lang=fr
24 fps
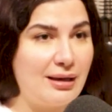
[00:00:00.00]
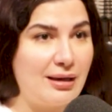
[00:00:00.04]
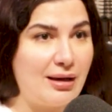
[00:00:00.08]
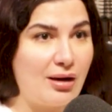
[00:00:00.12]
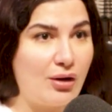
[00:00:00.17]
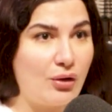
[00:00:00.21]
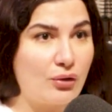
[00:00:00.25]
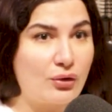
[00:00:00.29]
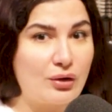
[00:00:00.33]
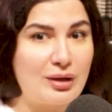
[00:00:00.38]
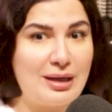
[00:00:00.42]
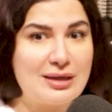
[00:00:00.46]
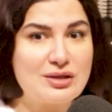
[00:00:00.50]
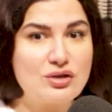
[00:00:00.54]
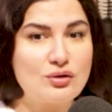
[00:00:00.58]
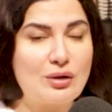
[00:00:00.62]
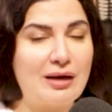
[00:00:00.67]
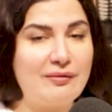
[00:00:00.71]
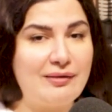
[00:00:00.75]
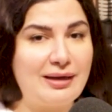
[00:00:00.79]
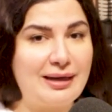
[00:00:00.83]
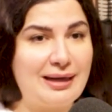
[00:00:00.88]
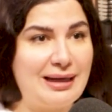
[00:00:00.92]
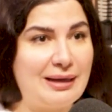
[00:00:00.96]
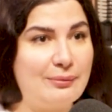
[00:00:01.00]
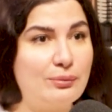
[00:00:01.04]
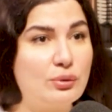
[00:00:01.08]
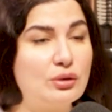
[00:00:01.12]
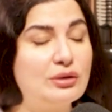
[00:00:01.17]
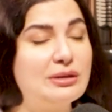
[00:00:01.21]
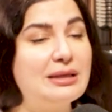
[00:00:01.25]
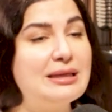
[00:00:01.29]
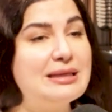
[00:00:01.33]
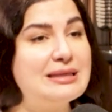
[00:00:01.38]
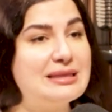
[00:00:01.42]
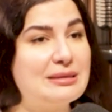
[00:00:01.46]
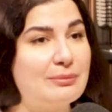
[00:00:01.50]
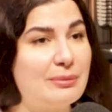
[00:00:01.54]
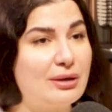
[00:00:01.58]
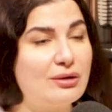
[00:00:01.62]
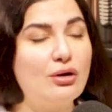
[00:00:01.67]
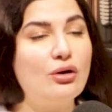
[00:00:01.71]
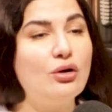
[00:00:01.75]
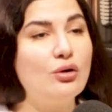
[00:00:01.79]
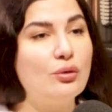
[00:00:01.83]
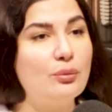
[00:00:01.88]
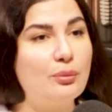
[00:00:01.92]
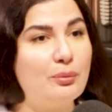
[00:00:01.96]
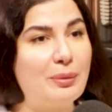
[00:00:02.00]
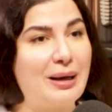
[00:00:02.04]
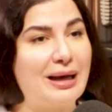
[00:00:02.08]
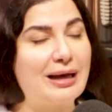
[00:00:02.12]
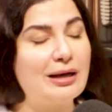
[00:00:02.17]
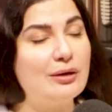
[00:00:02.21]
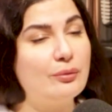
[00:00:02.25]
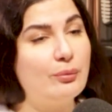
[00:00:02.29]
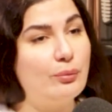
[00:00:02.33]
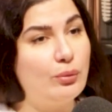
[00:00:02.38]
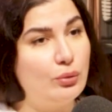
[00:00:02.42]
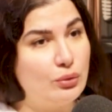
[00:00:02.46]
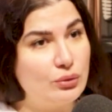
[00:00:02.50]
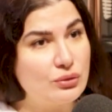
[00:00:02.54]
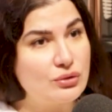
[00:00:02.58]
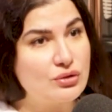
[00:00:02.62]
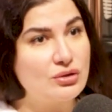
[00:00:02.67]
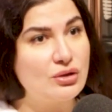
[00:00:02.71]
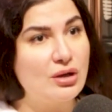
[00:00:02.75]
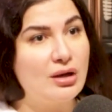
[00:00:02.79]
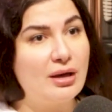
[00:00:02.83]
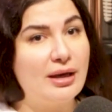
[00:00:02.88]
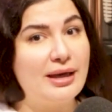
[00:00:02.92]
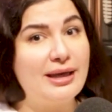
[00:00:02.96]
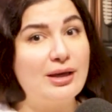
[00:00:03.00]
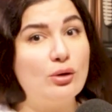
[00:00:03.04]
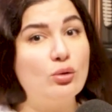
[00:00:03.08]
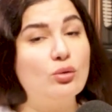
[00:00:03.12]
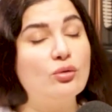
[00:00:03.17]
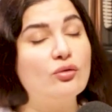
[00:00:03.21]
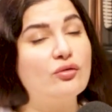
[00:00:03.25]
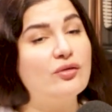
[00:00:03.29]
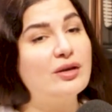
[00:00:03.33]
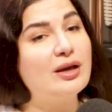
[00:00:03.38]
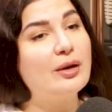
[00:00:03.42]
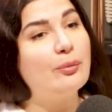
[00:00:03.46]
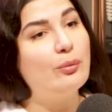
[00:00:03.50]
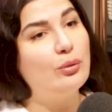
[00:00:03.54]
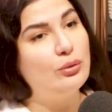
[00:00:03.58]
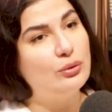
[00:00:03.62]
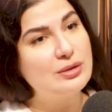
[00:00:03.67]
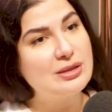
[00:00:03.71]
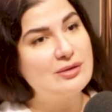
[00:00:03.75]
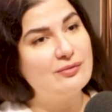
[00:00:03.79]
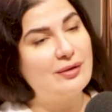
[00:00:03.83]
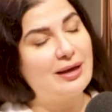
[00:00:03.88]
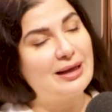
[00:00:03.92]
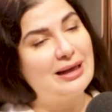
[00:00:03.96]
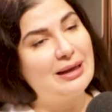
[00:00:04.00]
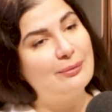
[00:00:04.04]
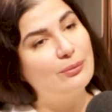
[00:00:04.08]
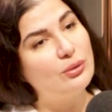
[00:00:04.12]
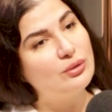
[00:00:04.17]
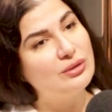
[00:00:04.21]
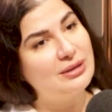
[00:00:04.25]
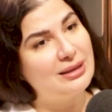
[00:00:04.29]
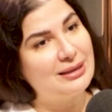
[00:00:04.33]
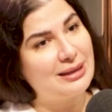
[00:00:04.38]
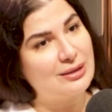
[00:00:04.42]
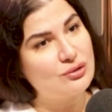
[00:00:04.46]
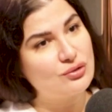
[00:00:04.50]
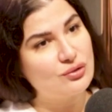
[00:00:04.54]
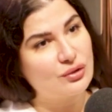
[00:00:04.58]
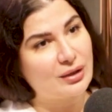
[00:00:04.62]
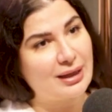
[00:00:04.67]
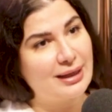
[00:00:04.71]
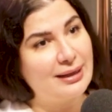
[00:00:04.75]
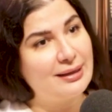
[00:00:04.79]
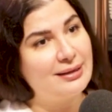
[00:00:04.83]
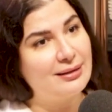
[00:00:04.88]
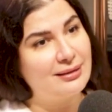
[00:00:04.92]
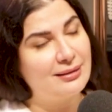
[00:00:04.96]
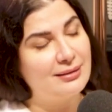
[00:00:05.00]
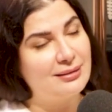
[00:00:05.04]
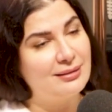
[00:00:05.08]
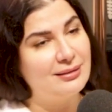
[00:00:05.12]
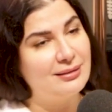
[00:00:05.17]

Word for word: en relation avec la beauté, c'est maintenant on parle plus et on vire plus vers la beauté naturelle.